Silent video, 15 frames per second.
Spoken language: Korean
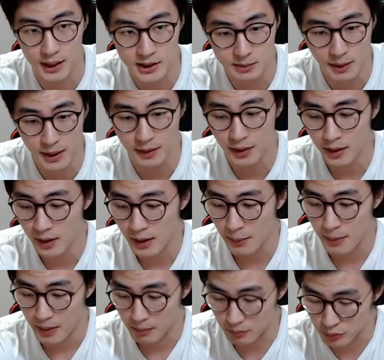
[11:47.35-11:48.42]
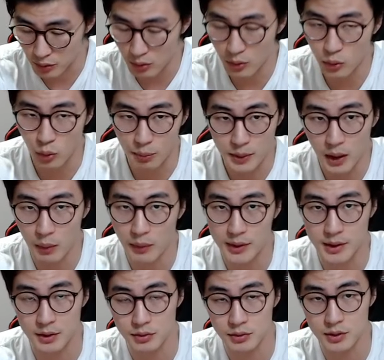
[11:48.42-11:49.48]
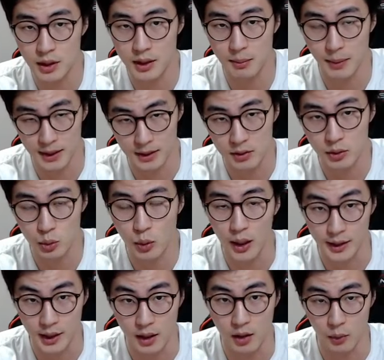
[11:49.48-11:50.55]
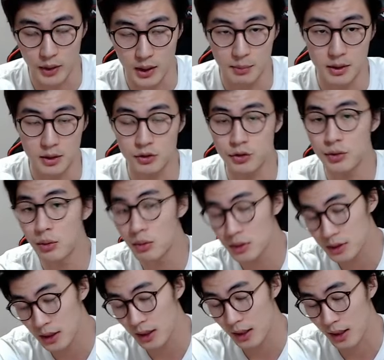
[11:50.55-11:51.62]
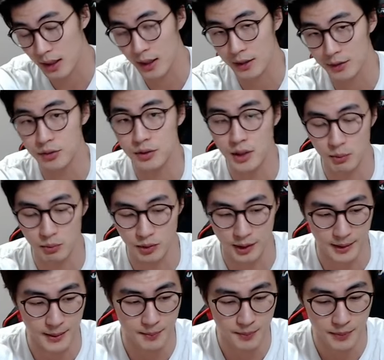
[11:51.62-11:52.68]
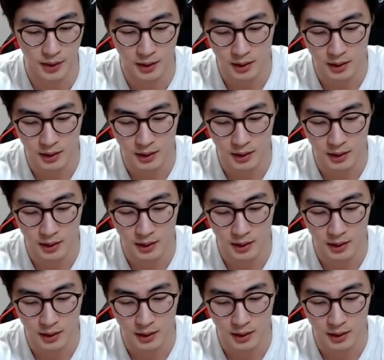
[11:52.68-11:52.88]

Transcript: 하지만 무조건 높다고 해서 근육량이 많은 것도 아니에요. 왜냐면 그 수용체의 개수 때문에.